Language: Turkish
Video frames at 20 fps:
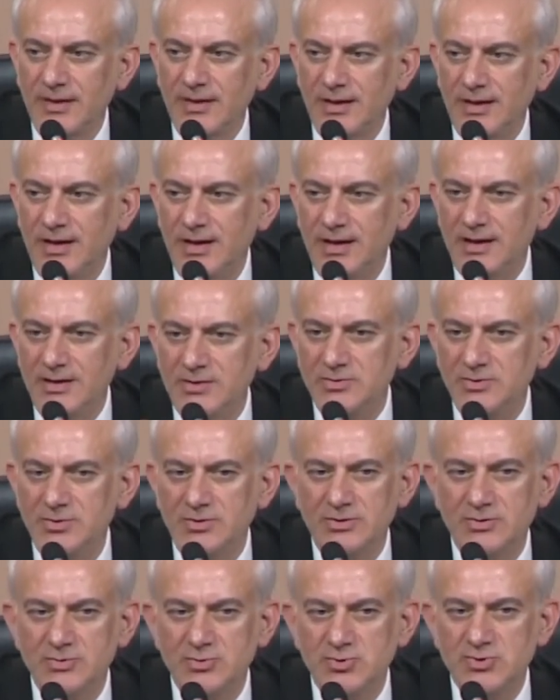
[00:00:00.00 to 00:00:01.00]
Eğer
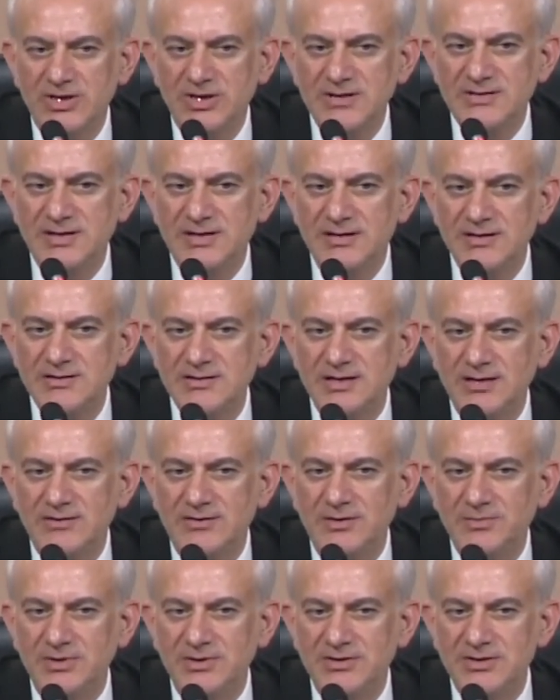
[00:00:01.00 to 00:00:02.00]
tutarsanız
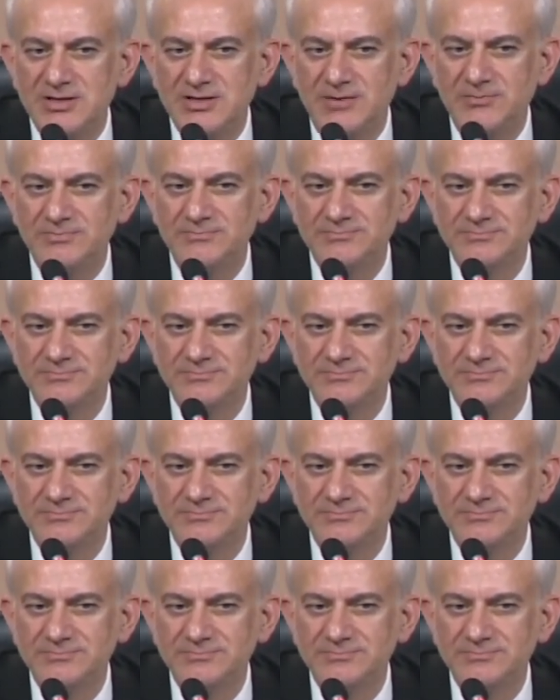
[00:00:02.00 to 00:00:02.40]
devam edeceğim.